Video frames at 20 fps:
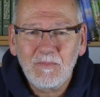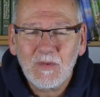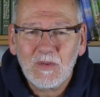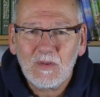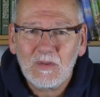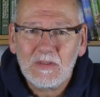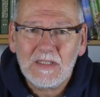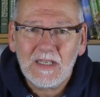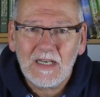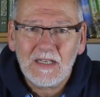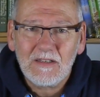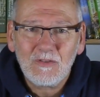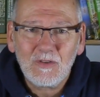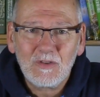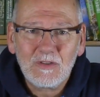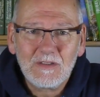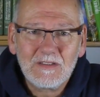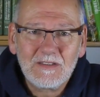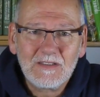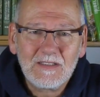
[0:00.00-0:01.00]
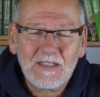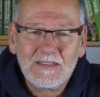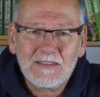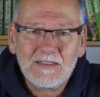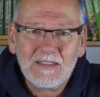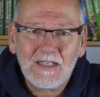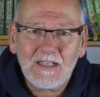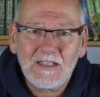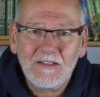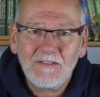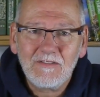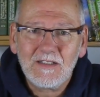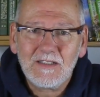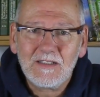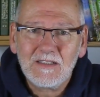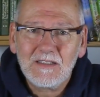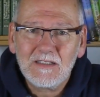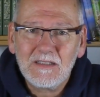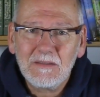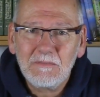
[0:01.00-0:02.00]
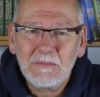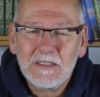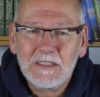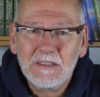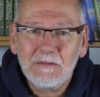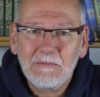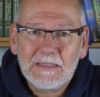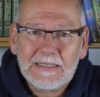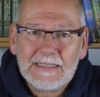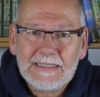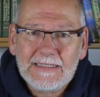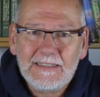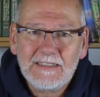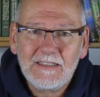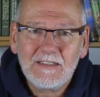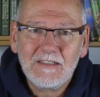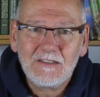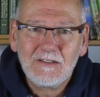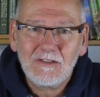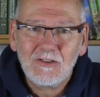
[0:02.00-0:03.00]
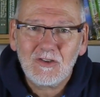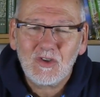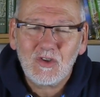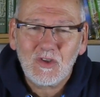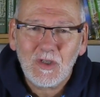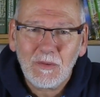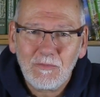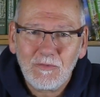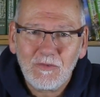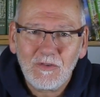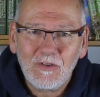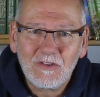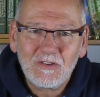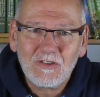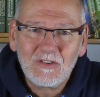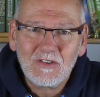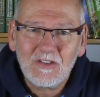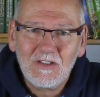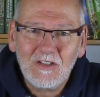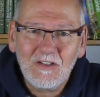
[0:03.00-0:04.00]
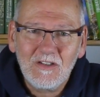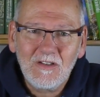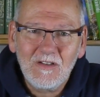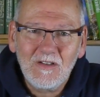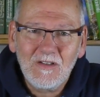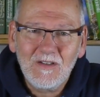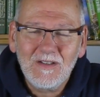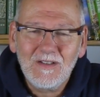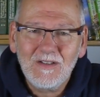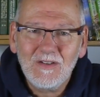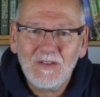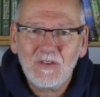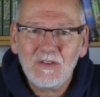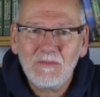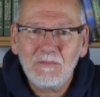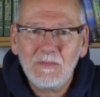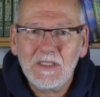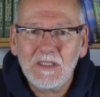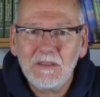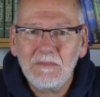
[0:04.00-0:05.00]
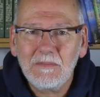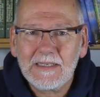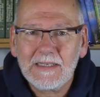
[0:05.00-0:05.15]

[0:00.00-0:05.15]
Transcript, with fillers: Und die Antwort ist ganz einfach, mit dem Recht des Schöpfers und mit dem